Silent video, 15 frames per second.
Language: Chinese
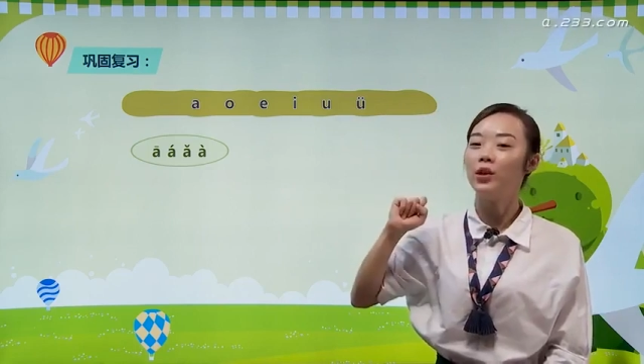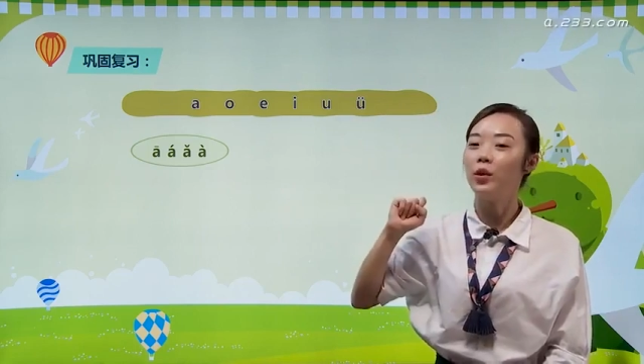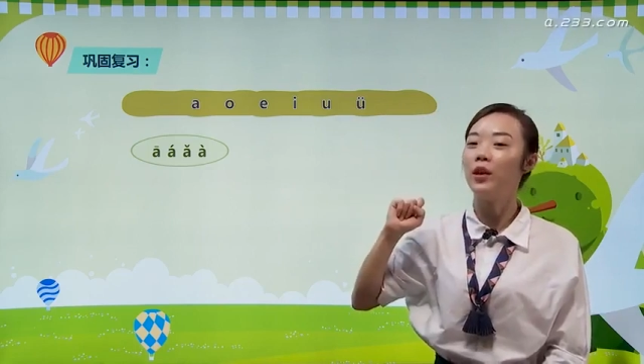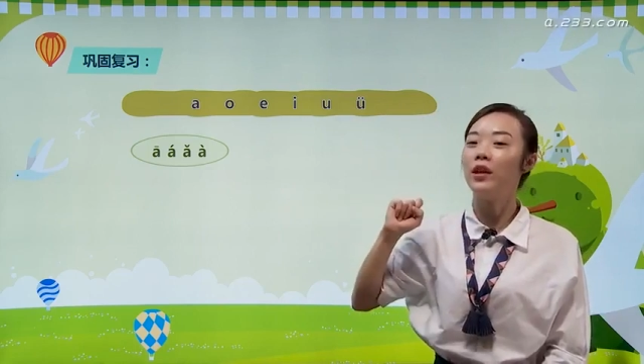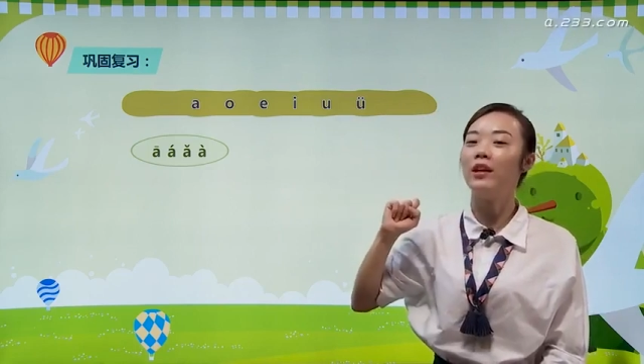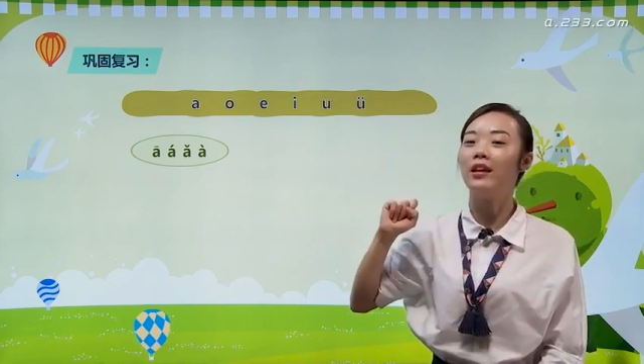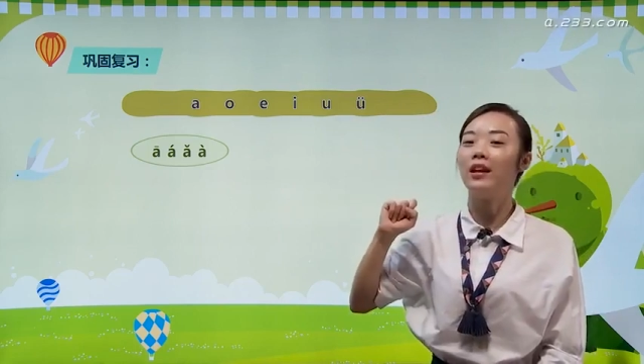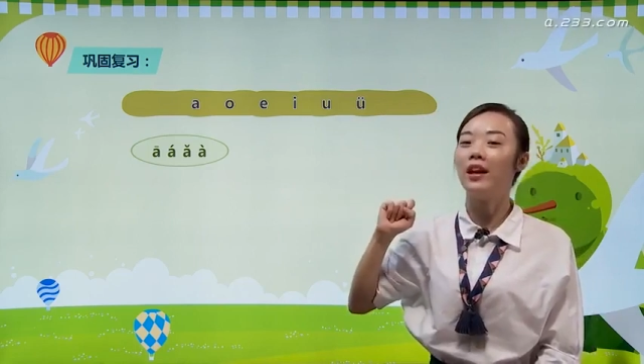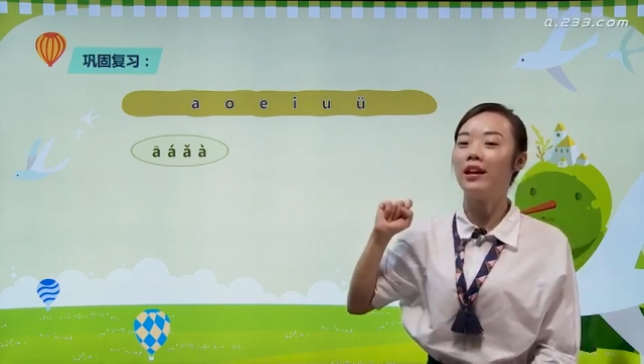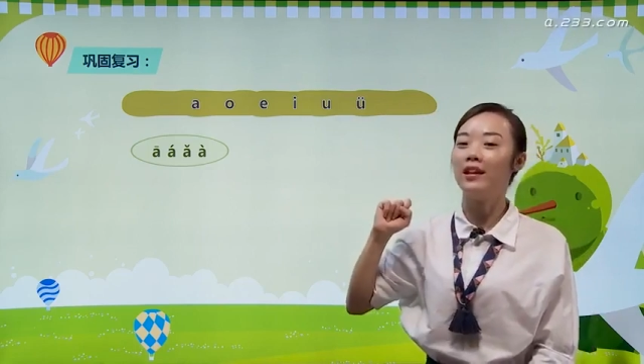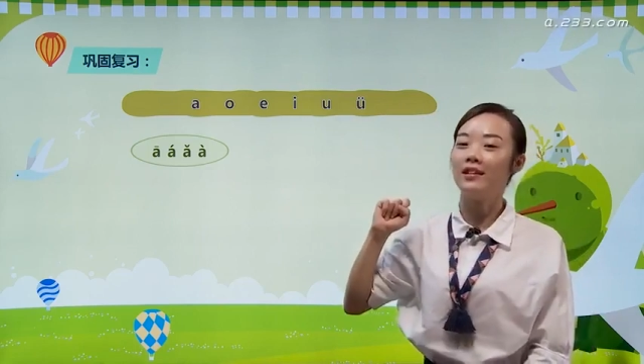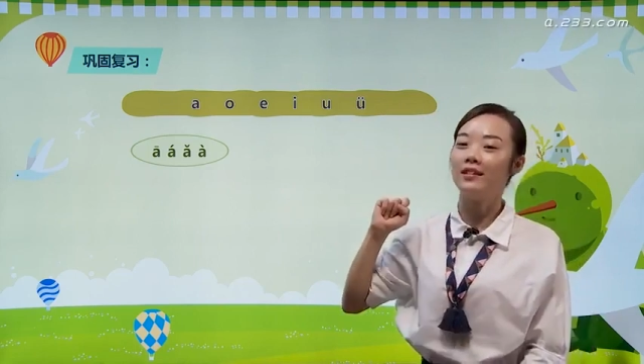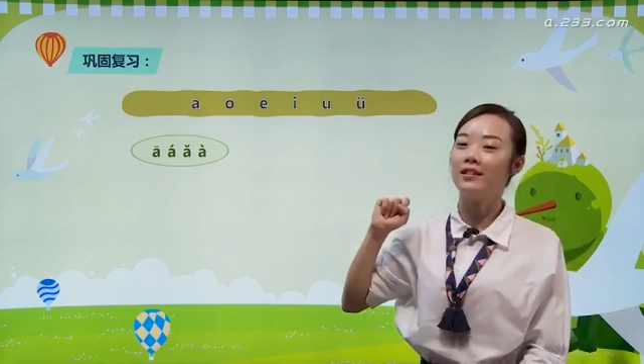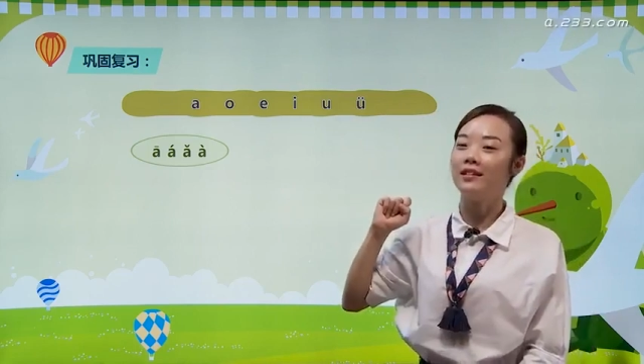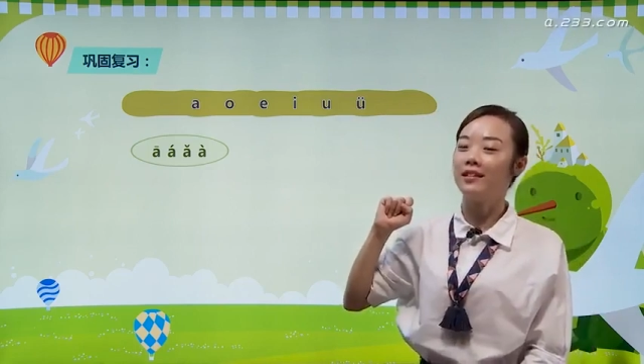对了，
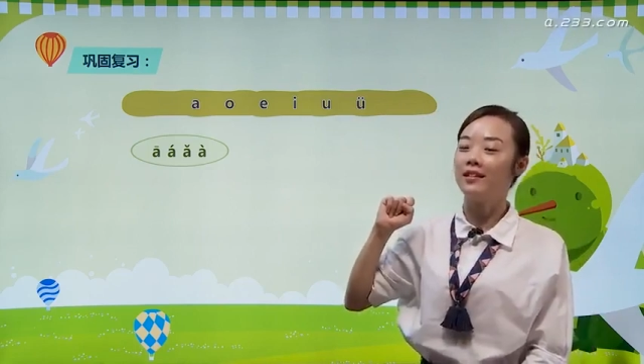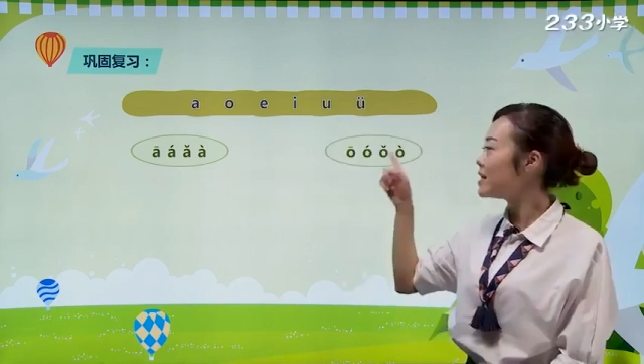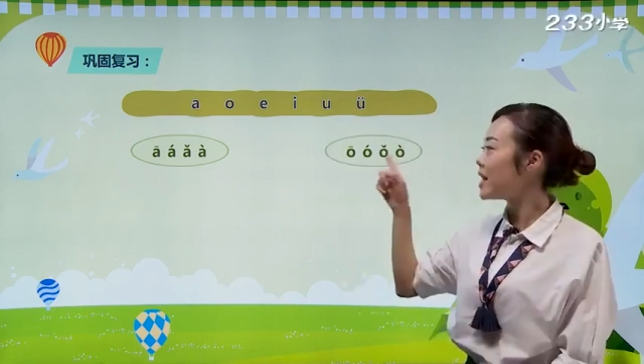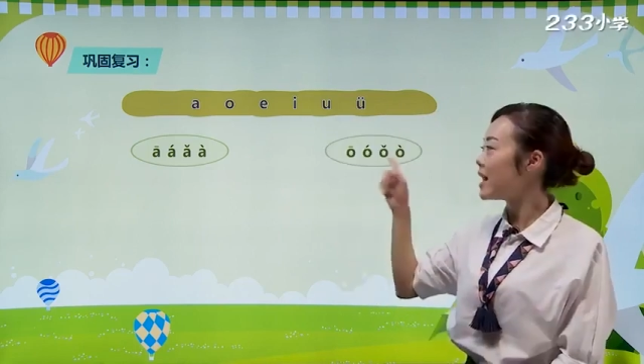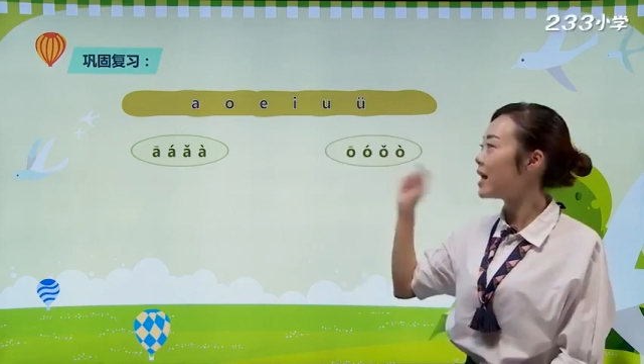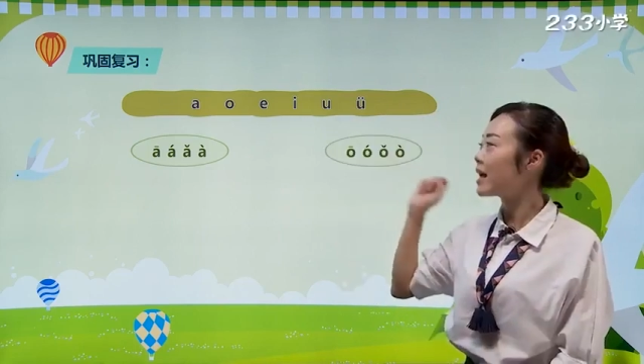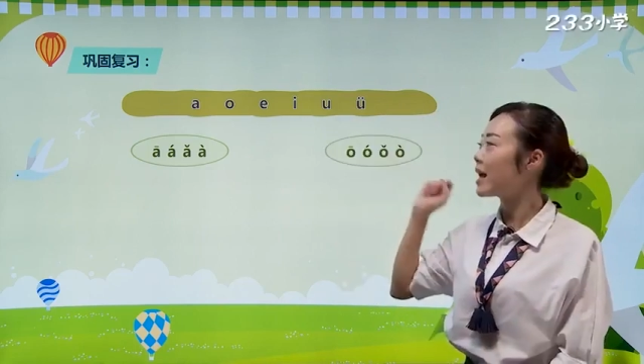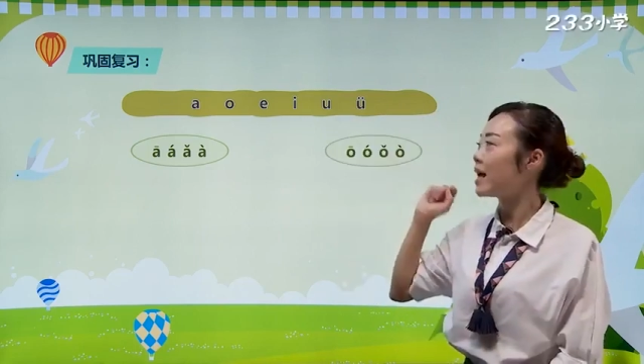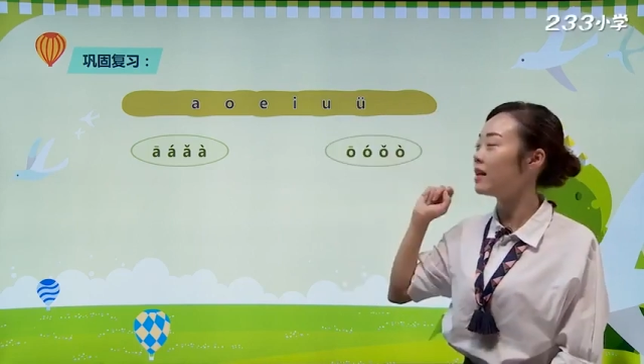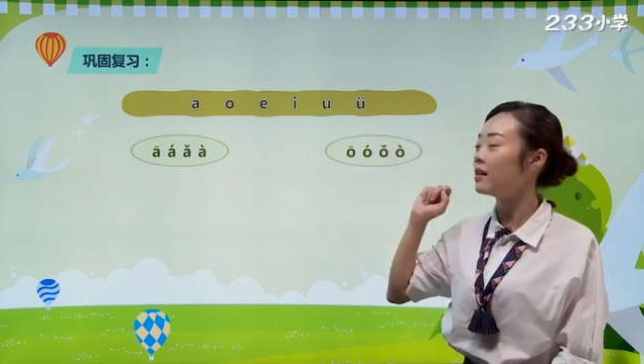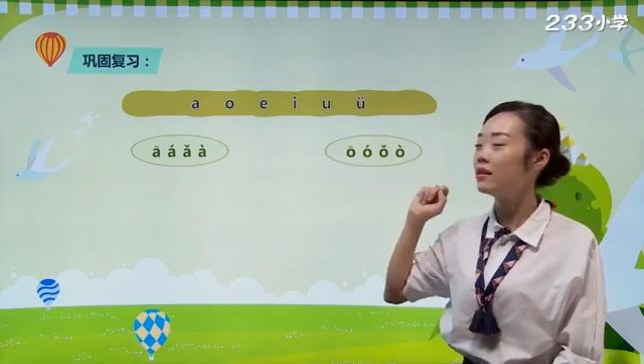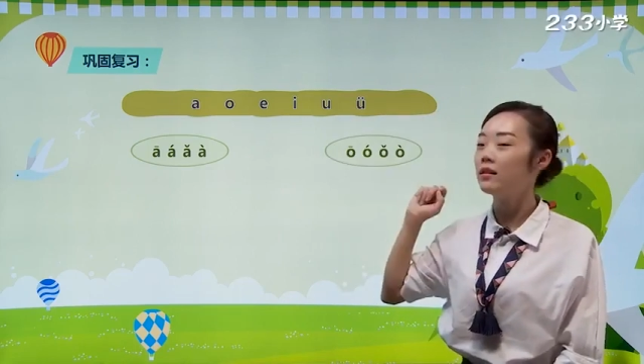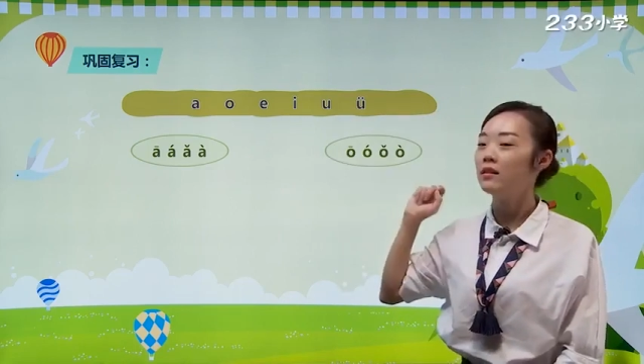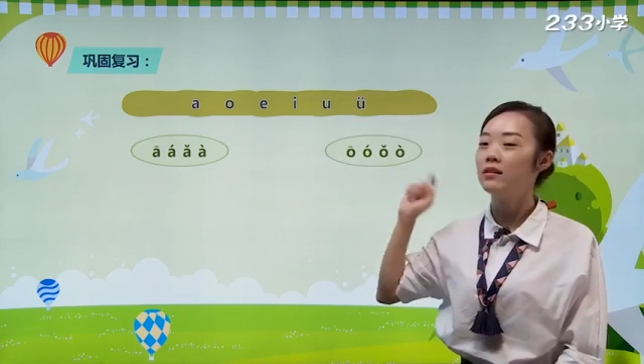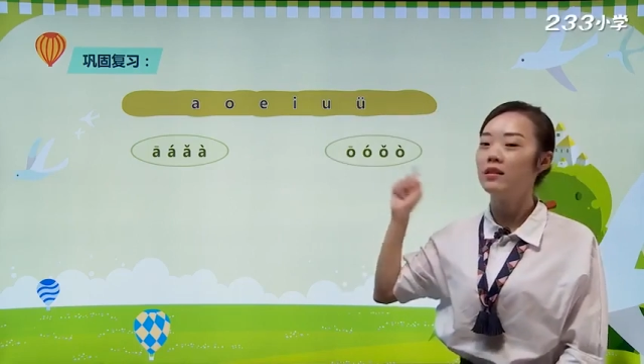再来看